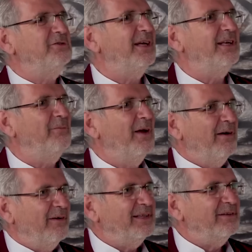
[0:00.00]
uns ja nicht,
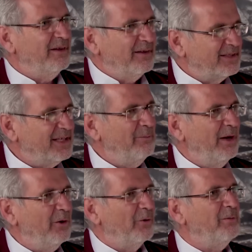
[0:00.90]
weil 10
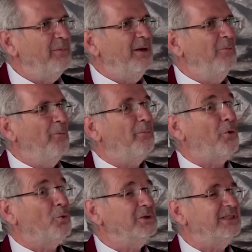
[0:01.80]
Millionen Minimum
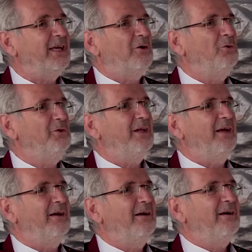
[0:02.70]
pro
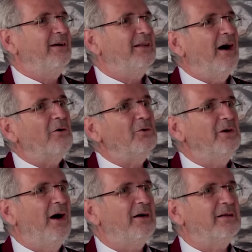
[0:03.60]
Sekunde, Tag
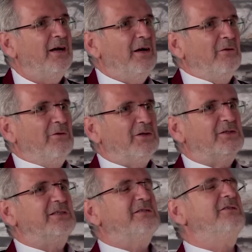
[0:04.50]
und Nacht. Wir
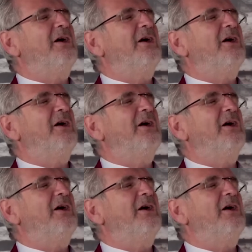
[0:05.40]
sitzen